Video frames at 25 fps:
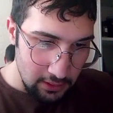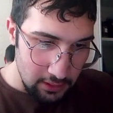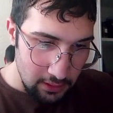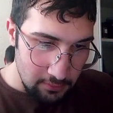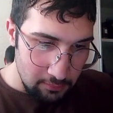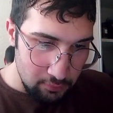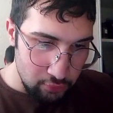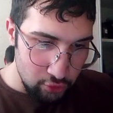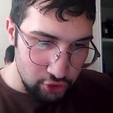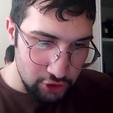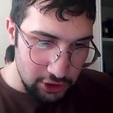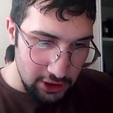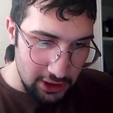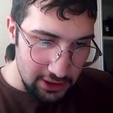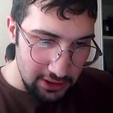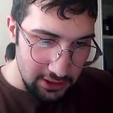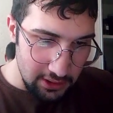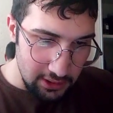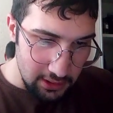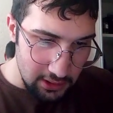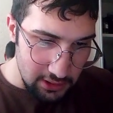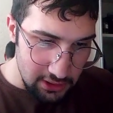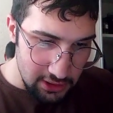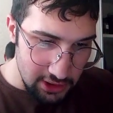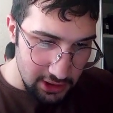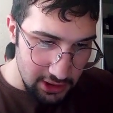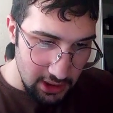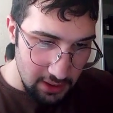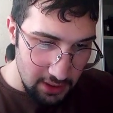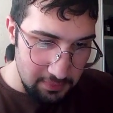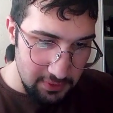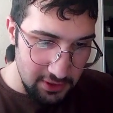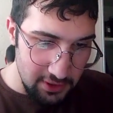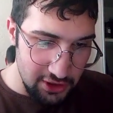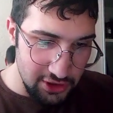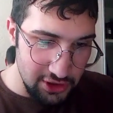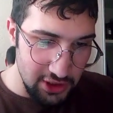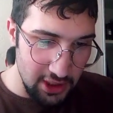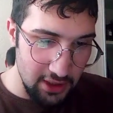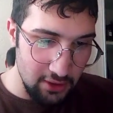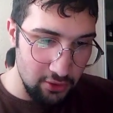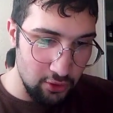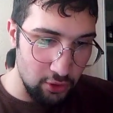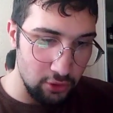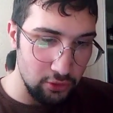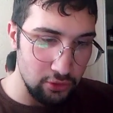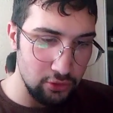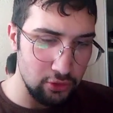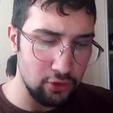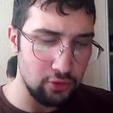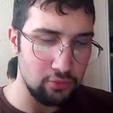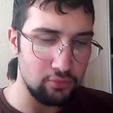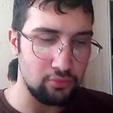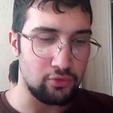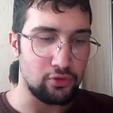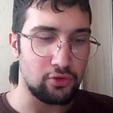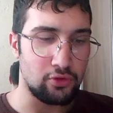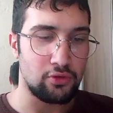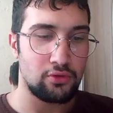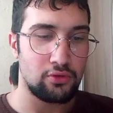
Bu şeyin içine bir şey konulur mu?